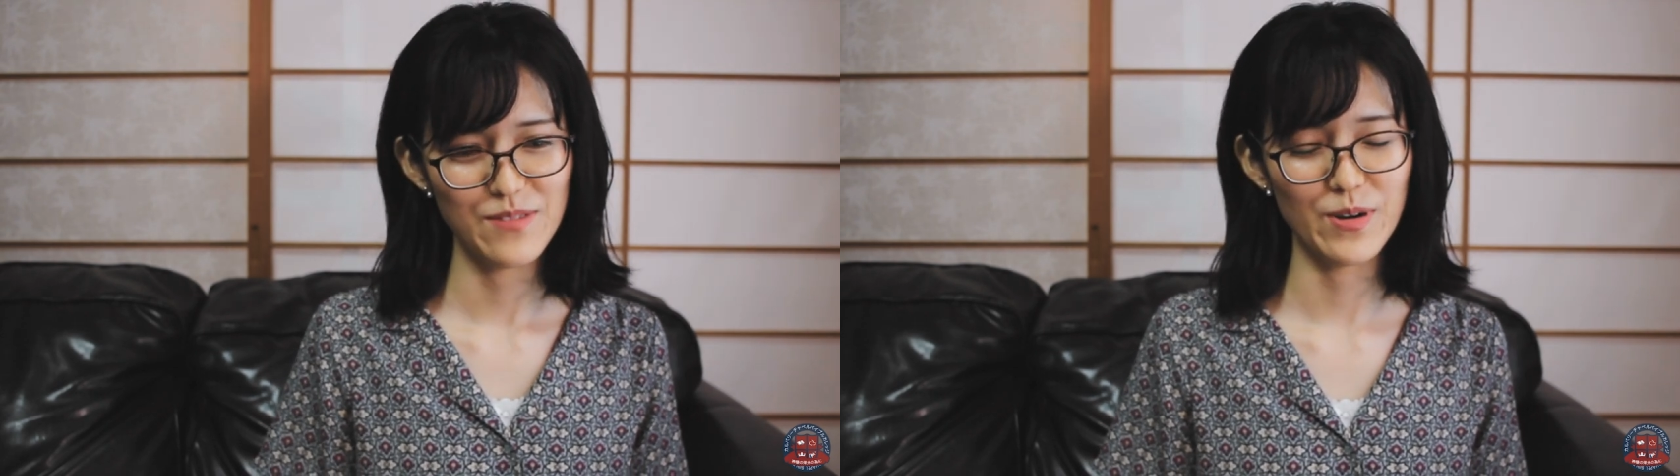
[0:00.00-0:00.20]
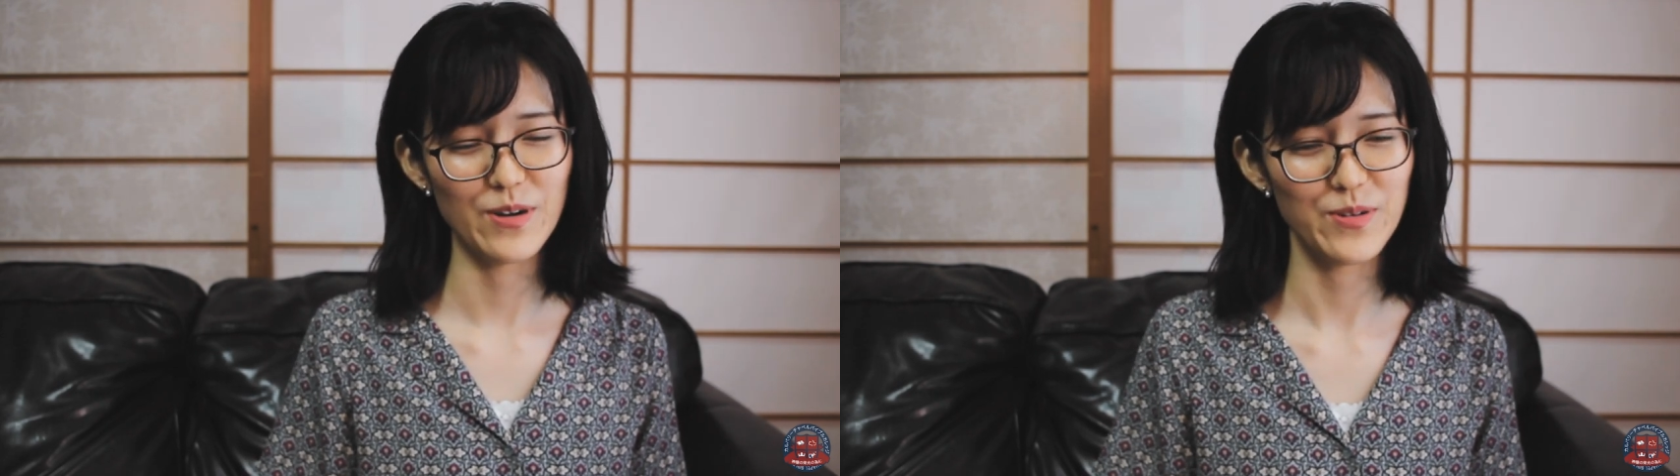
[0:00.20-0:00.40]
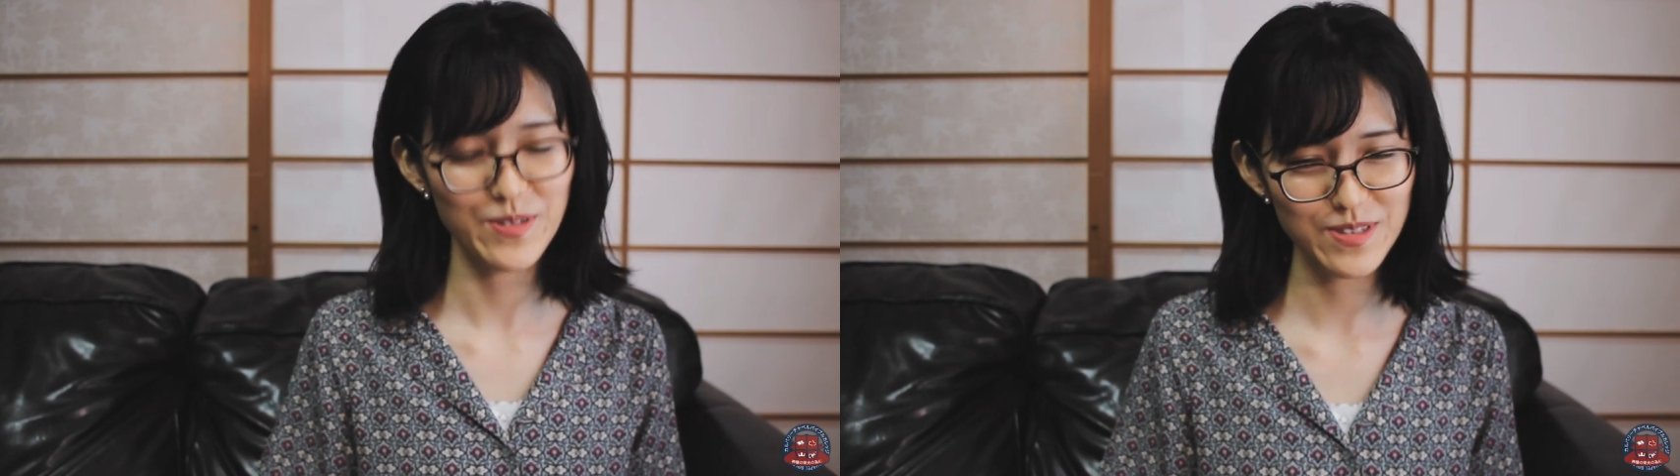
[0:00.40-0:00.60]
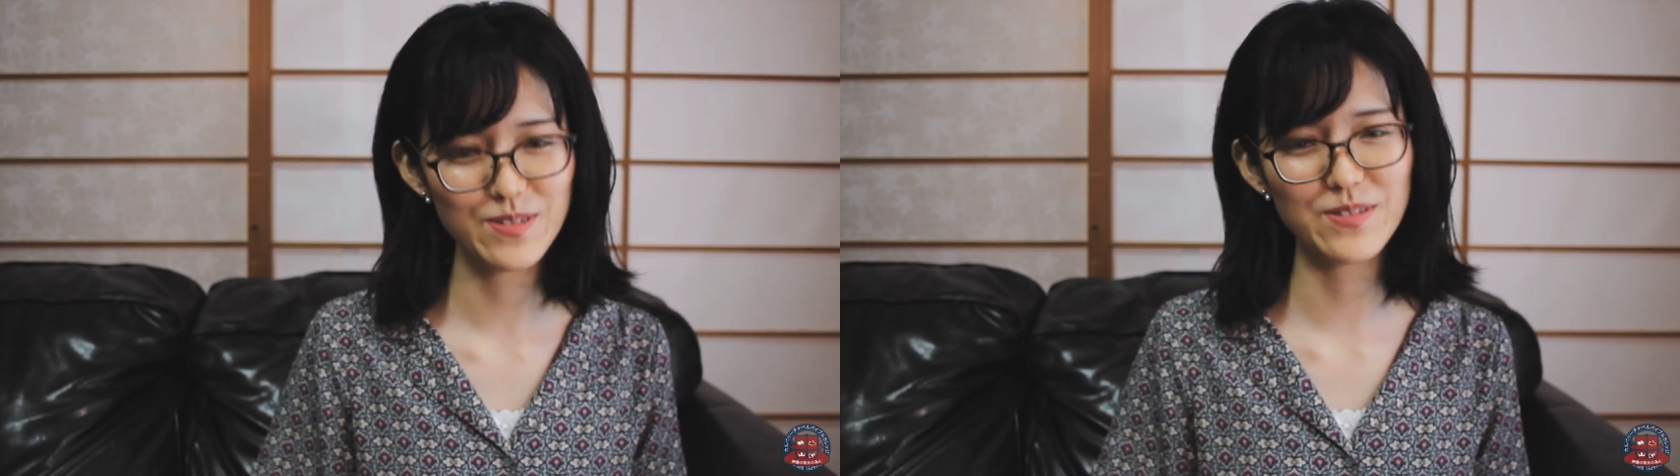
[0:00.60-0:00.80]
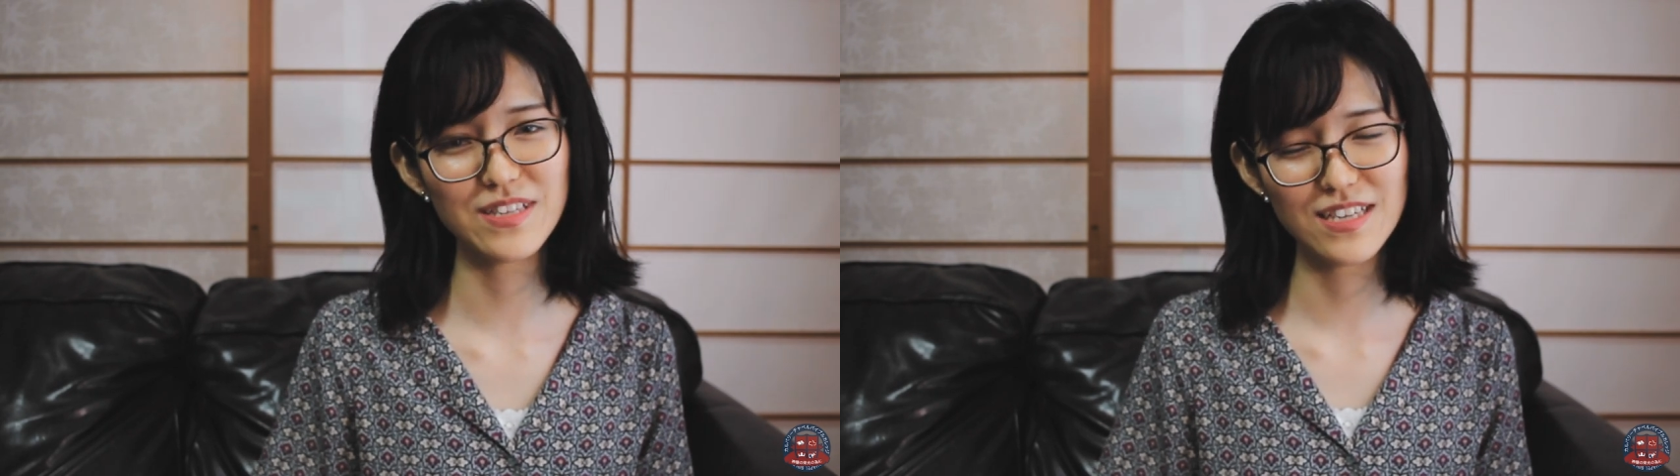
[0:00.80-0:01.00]
もう本
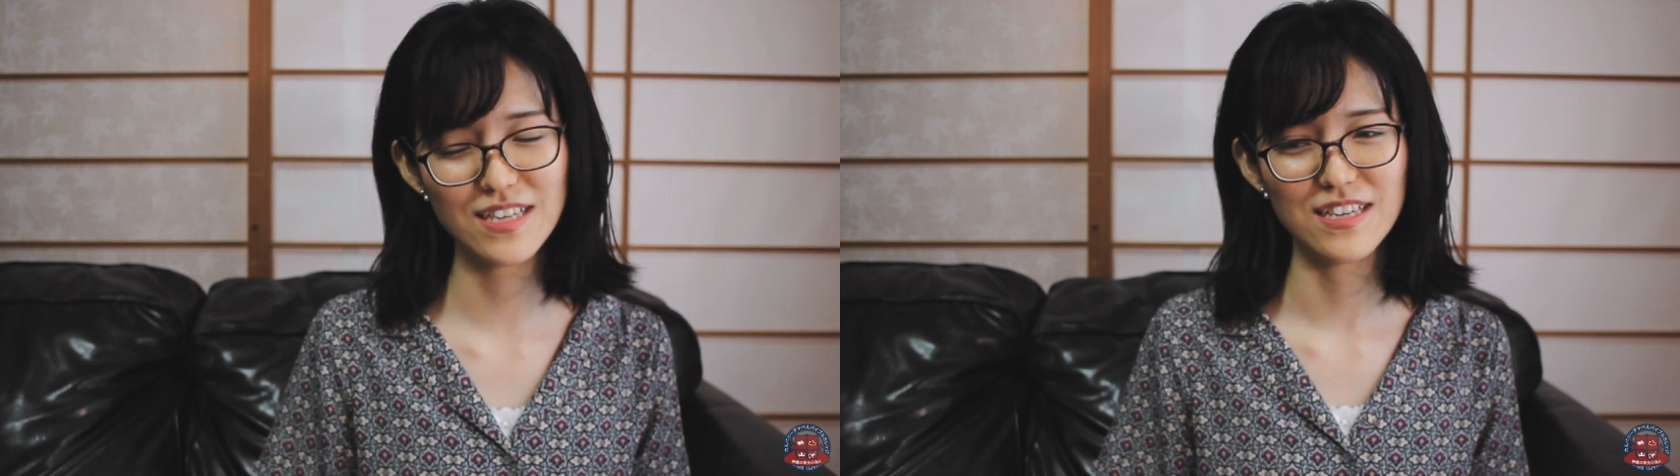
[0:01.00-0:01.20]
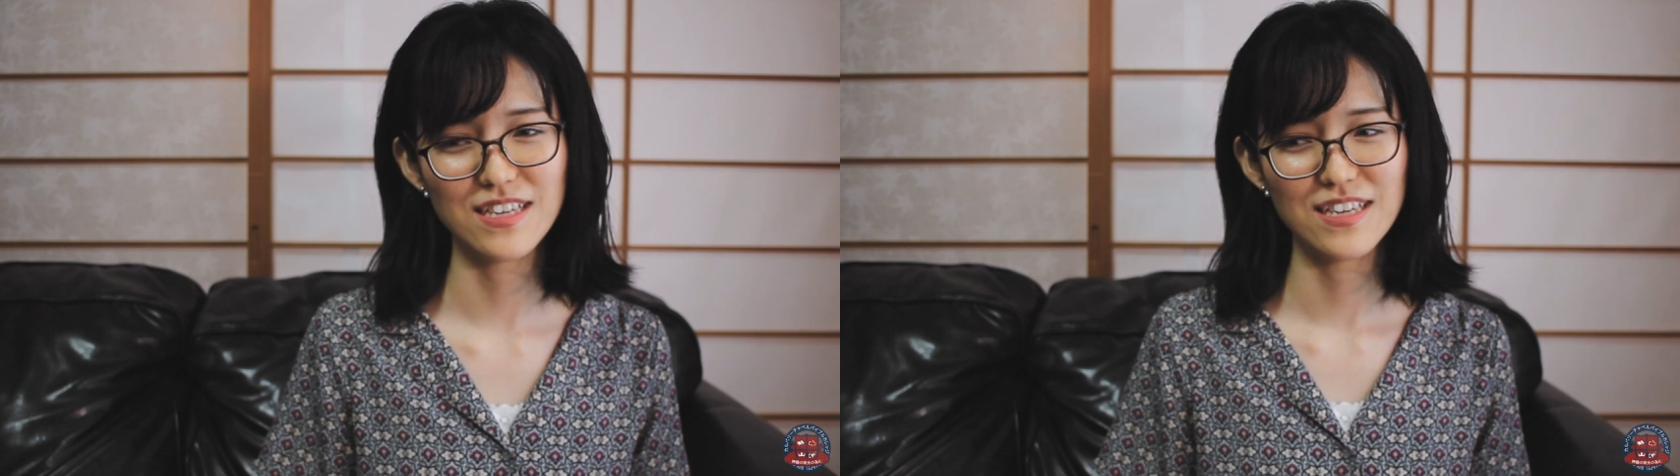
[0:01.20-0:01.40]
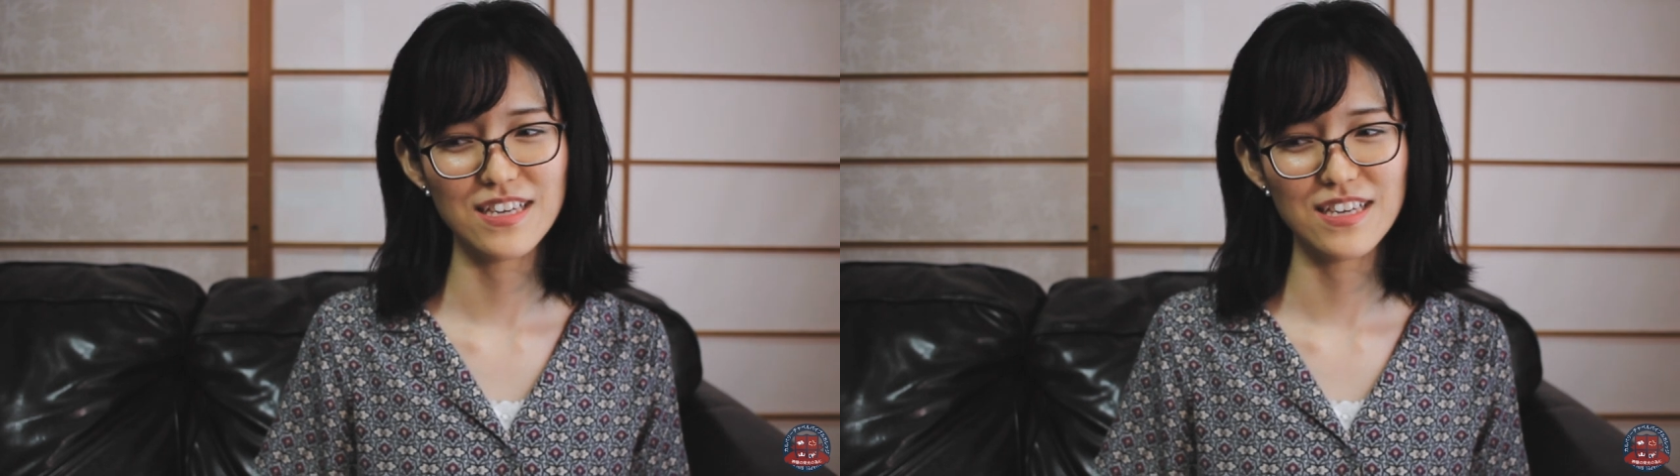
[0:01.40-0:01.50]
当に